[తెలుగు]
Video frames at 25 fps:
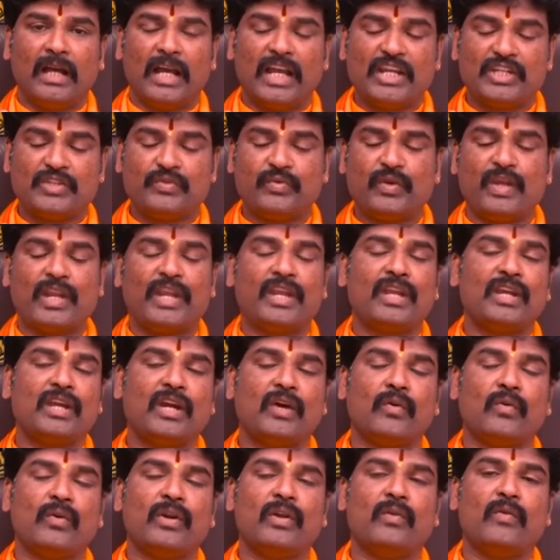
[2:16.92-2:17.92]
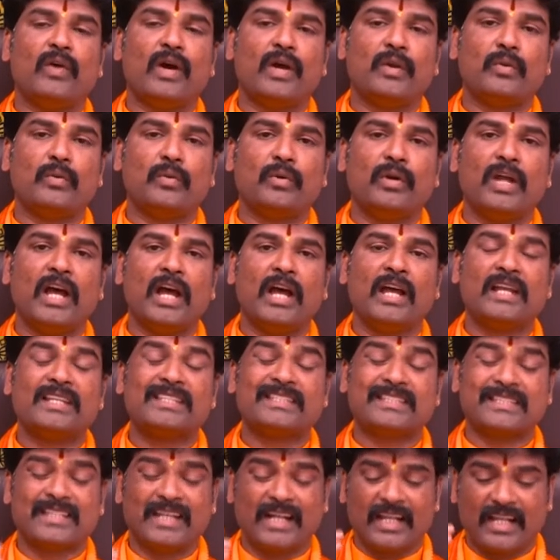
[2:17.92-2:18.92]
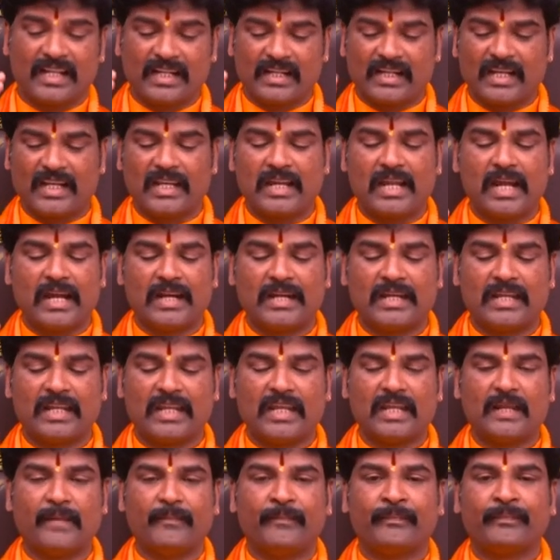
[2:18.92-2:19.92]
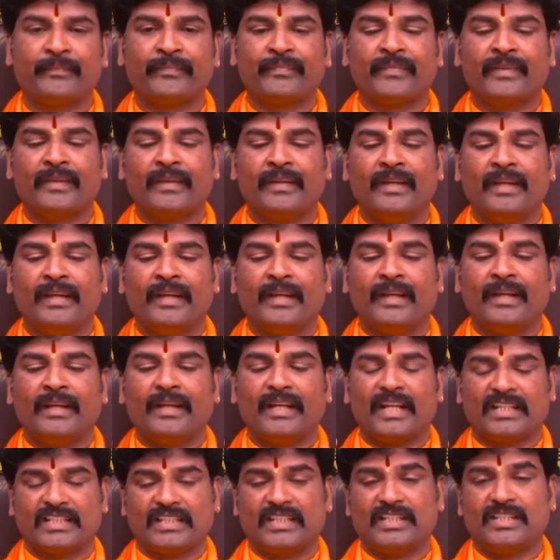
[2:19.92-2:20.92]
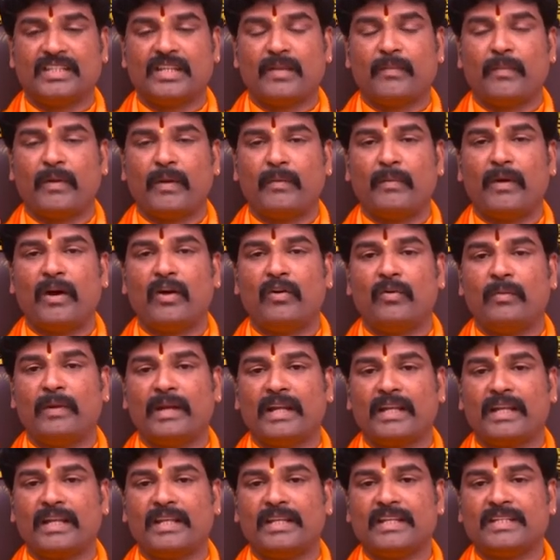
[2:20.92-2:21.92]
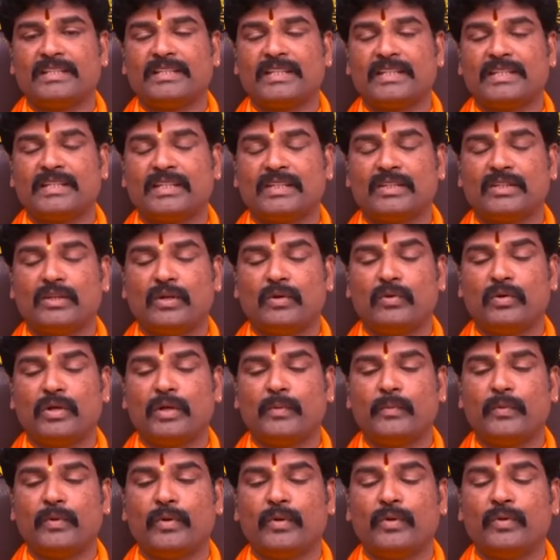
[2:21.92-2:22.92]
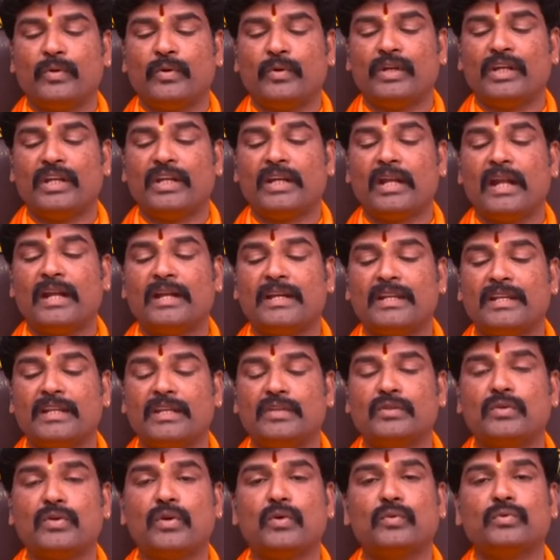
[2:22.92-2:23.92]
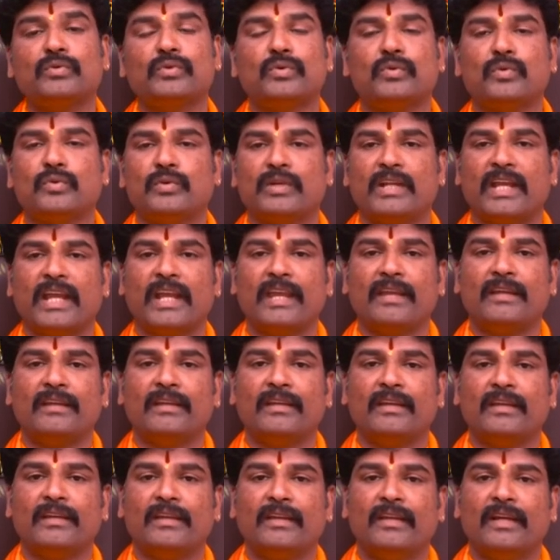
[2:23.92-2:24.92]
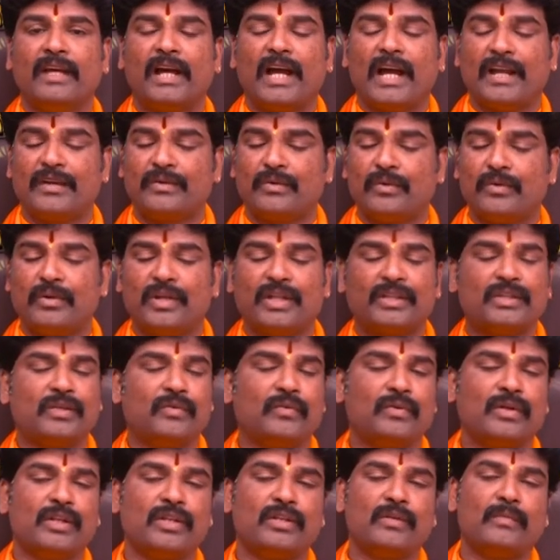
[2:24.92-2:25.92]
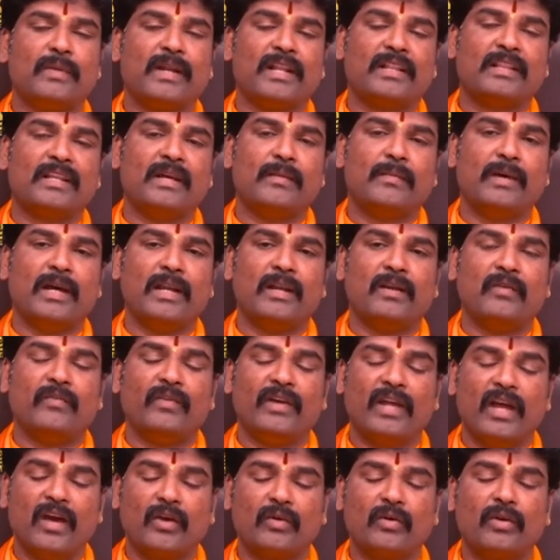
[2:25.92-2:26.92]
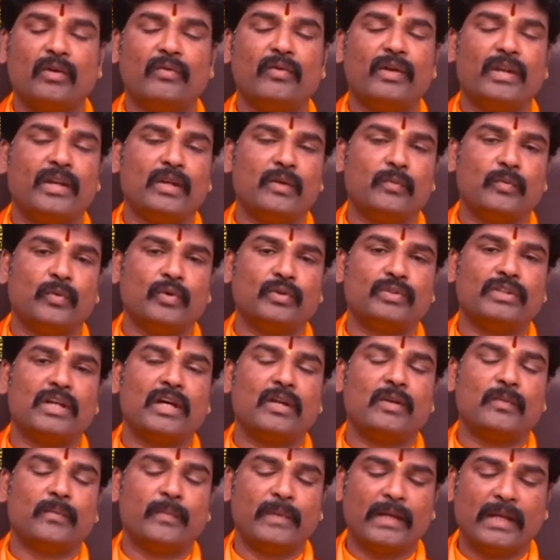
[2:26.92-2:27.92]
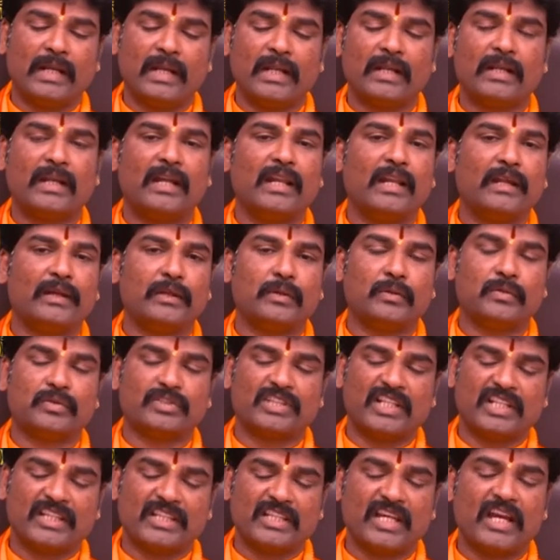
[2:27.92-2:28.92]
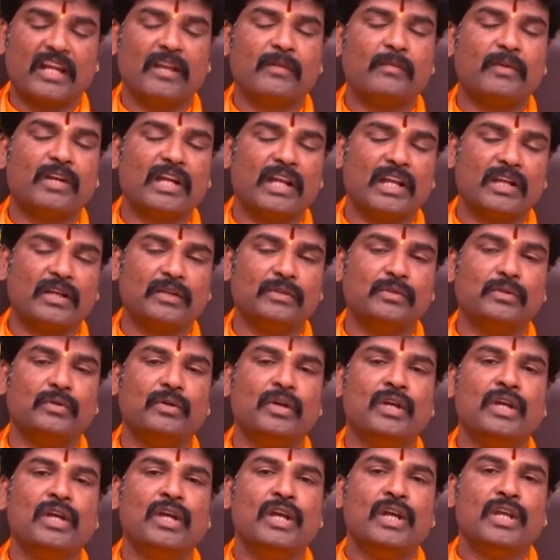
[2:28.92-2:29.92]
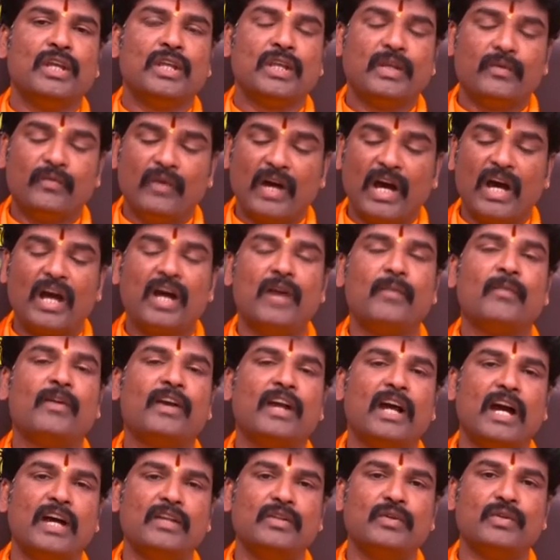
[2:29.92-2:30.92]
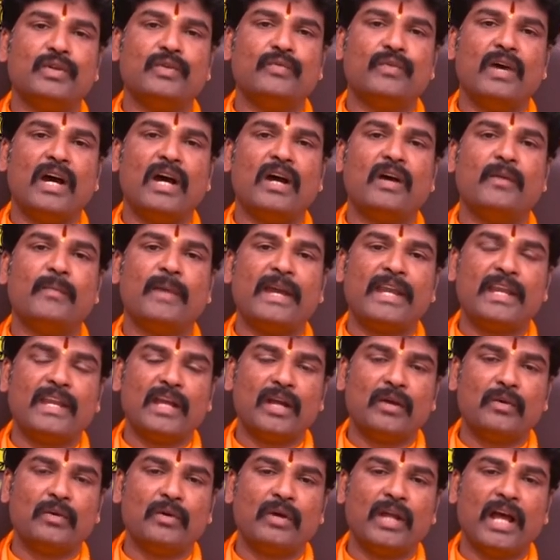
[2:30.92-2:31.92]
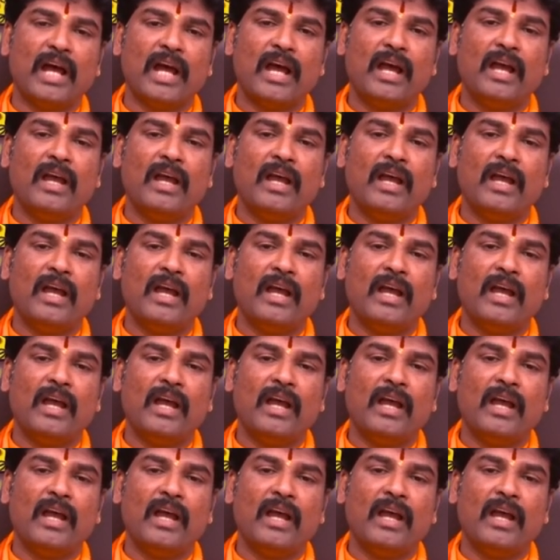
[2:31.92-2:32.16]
ఐశ్వర్యంగా ఉన్నవారు కూడా సడన్గా ఇలాంటి నక్షత్ర ప్రభావం మనకి నీచ స్థితిలో ఉన్నప్పుడు ఇలాంటి ఎదురవుతూ ఉంటాయి అన్యోన్యత ఉండదు భర్త భార్యలు విడాకుల వరకు పోతారు పిల్లలు కలగరు సంతానం కలగదు వివాహం కాదు వివాహం అయినా కూడా